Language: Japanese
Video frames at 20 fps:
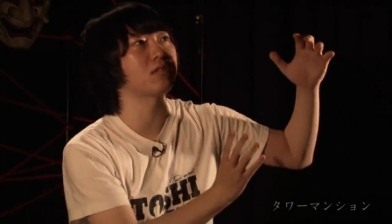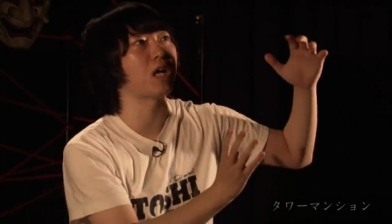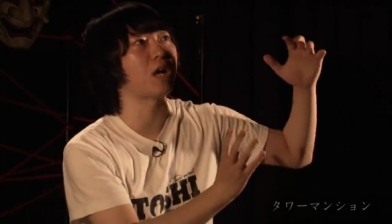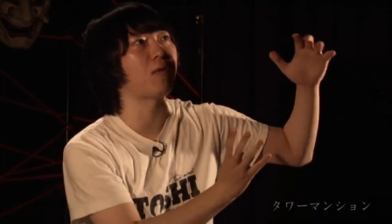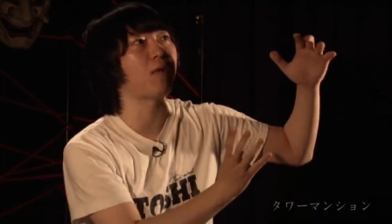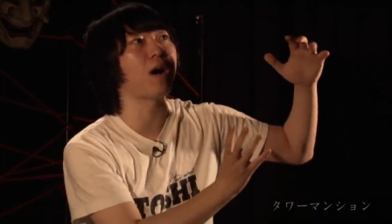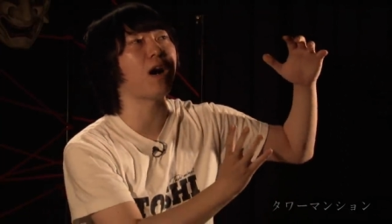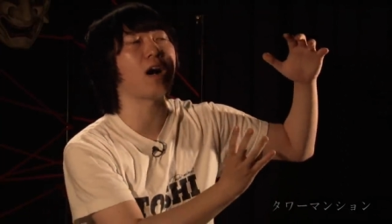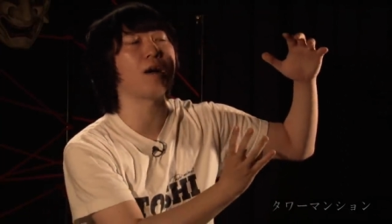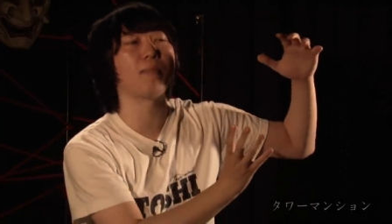
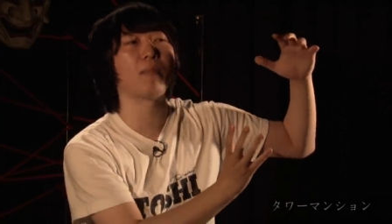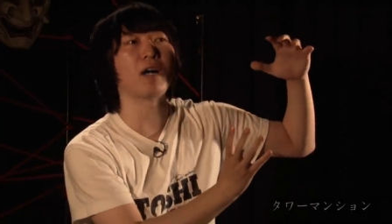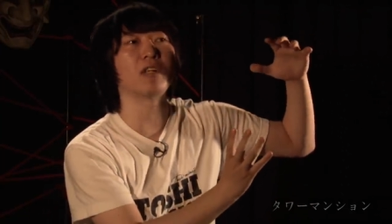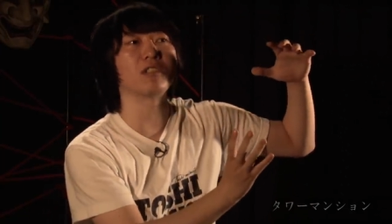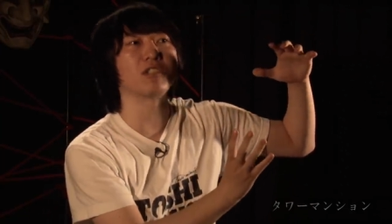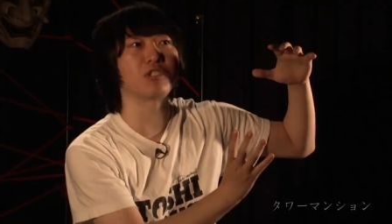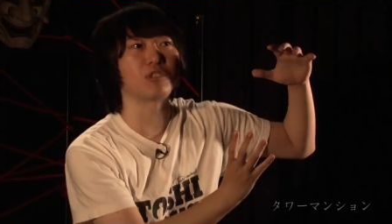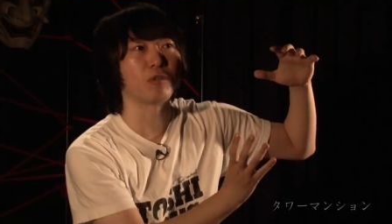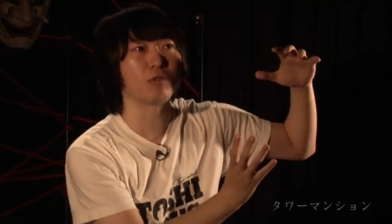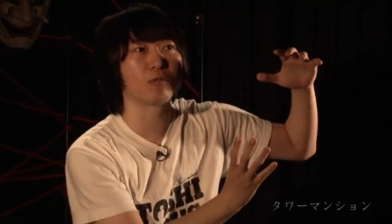
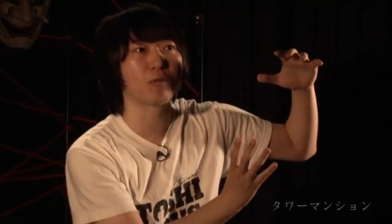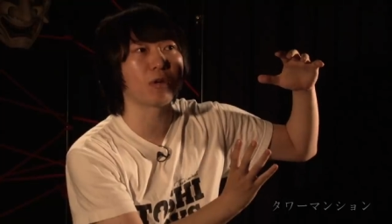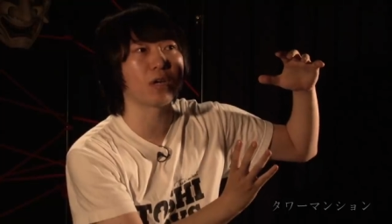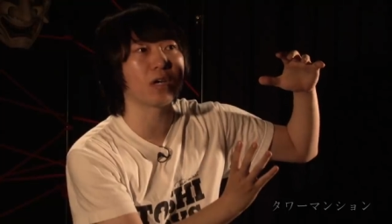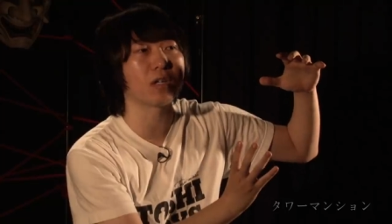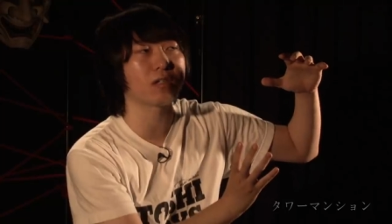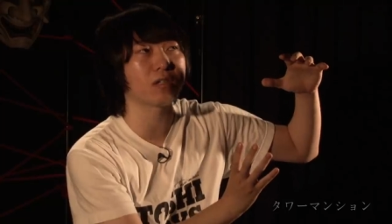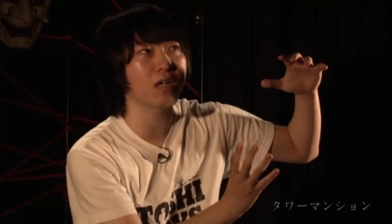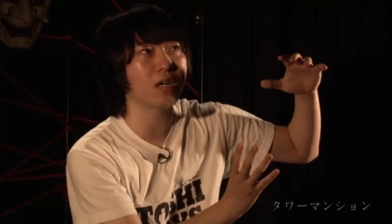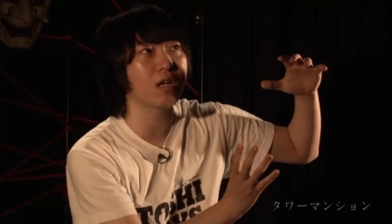タワーマンション」と
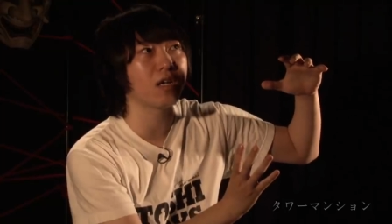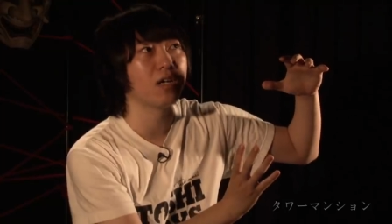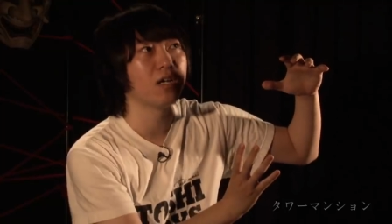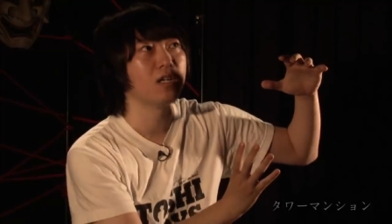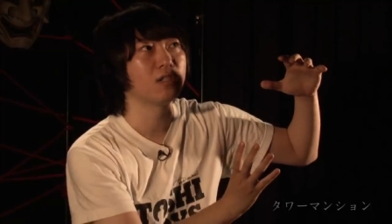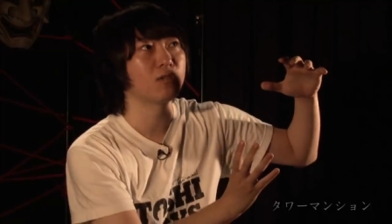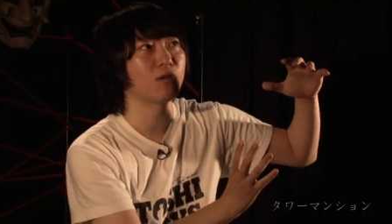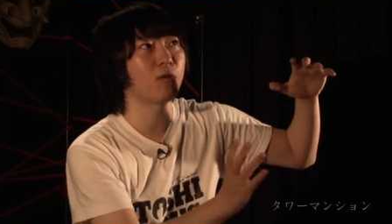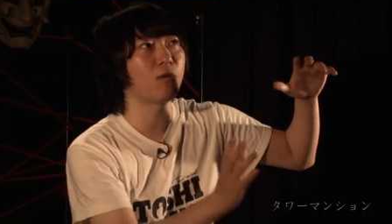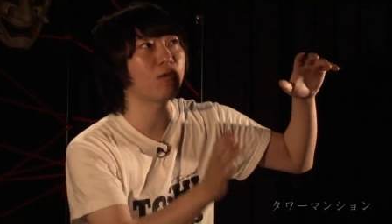かやったら、
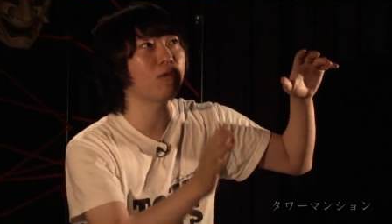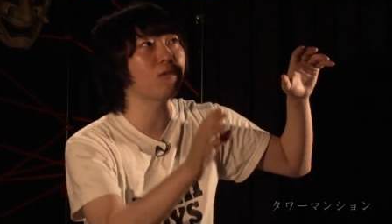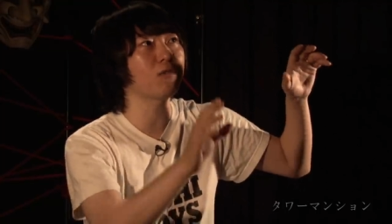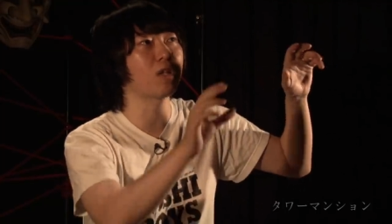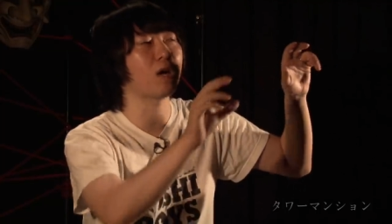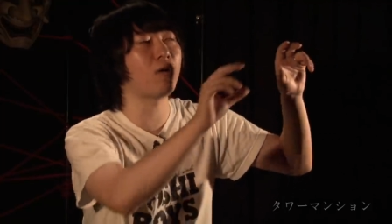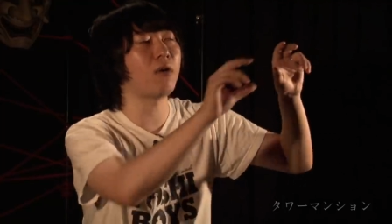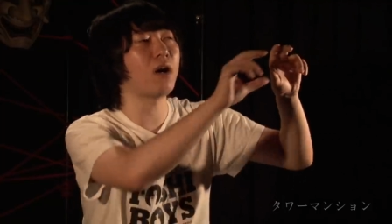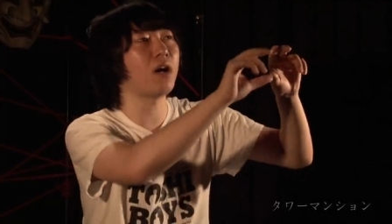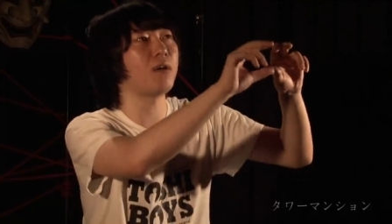そこの
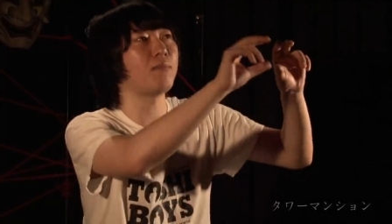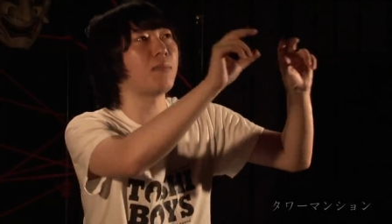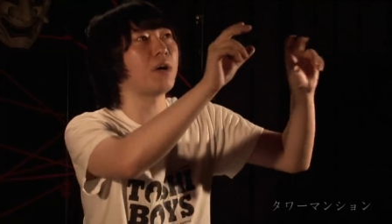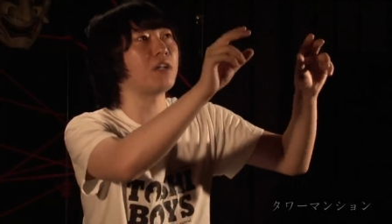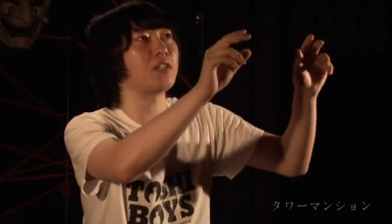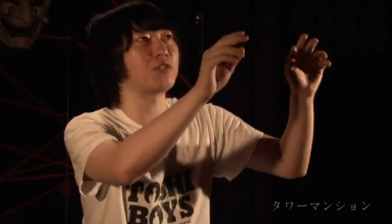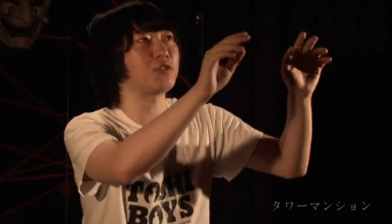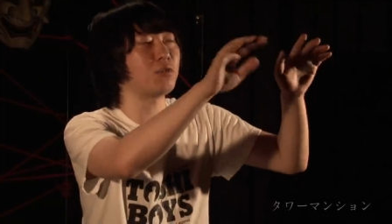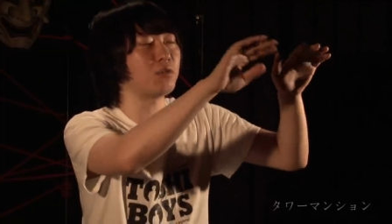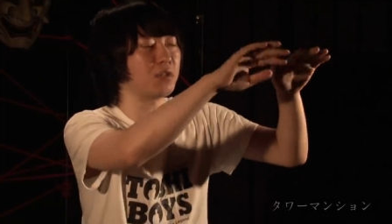
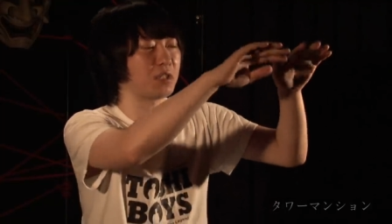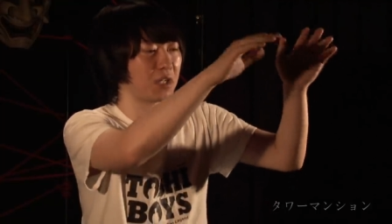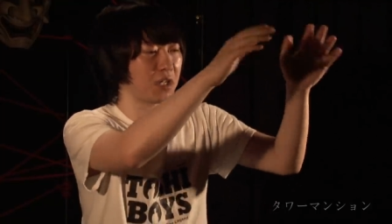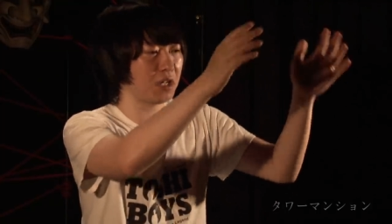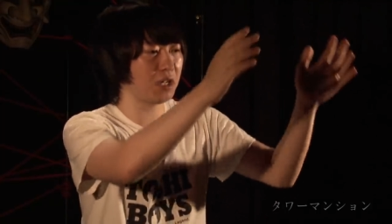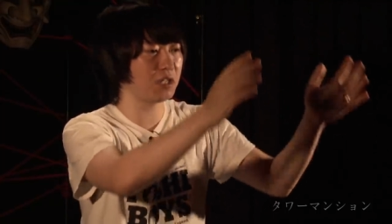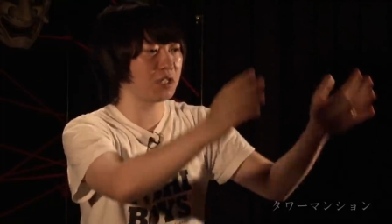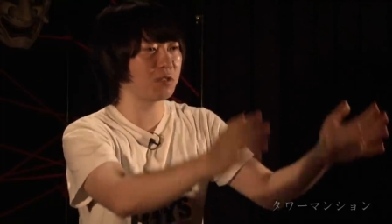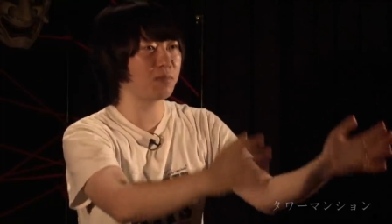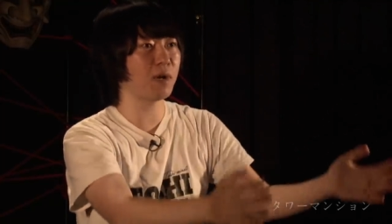タワーマンション
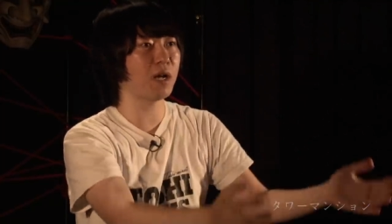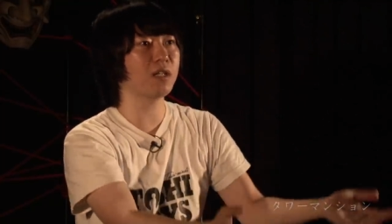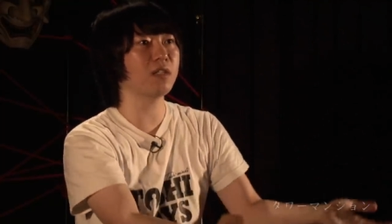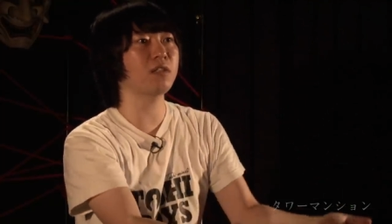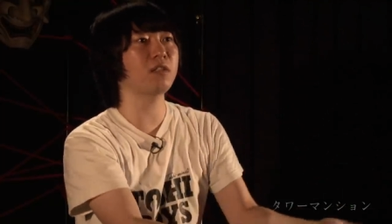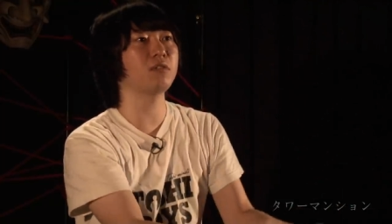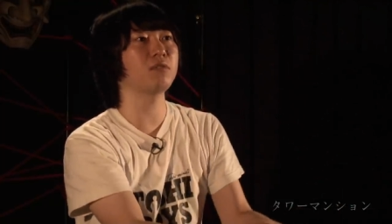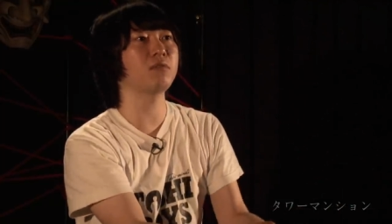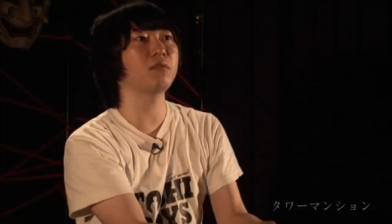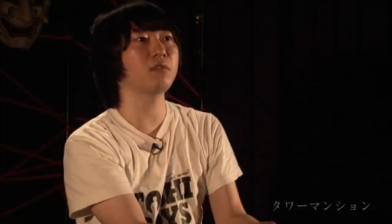掲示板っ
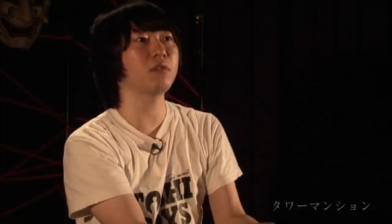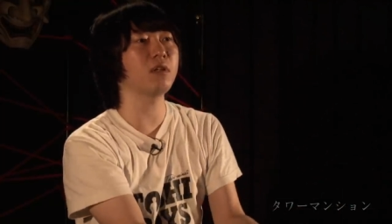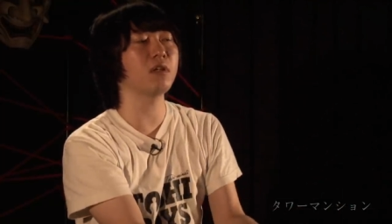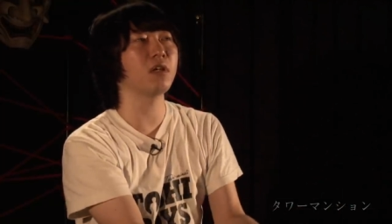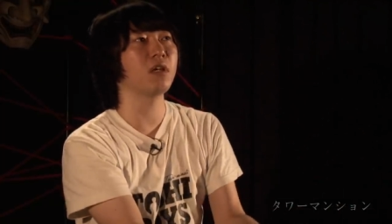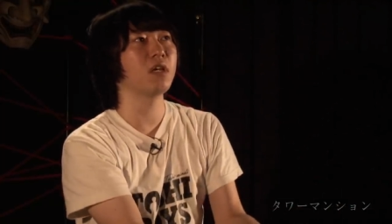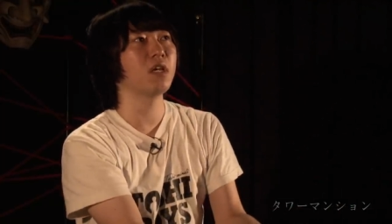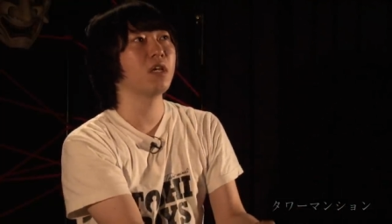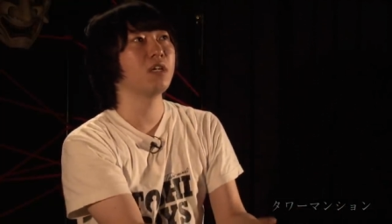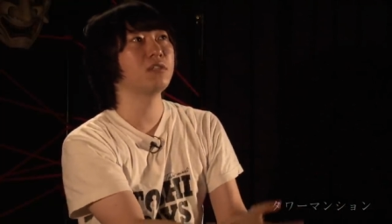て言っ
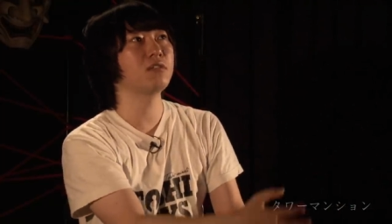て